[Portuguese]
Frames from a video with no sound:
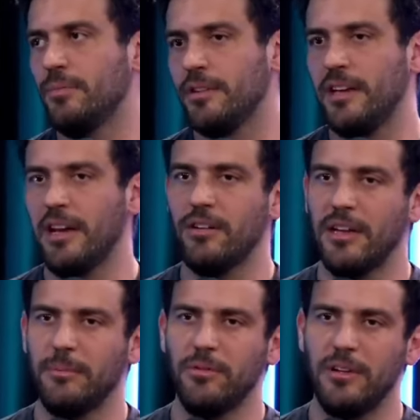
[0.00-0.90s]
Porque
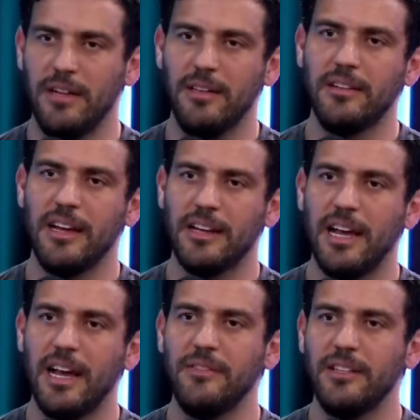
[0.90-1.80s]
agora a mulher dele tá
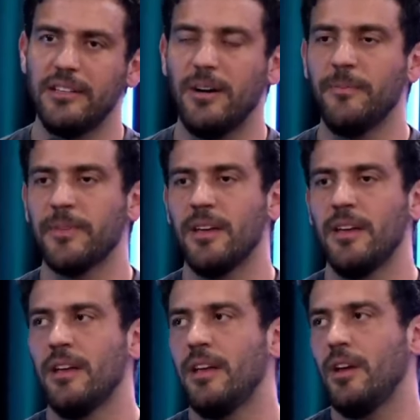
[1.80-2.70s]
grávida e tal.
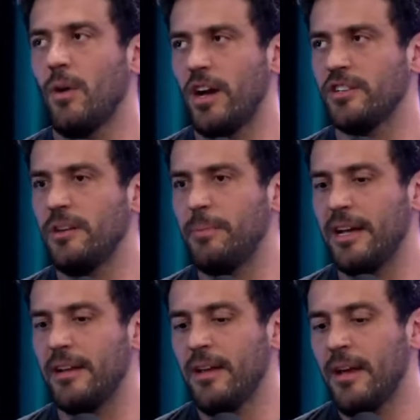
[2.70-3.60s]
Sim. Eu acho que ele
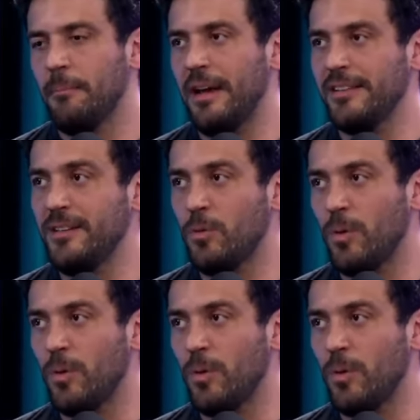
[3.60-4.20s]
para. Mas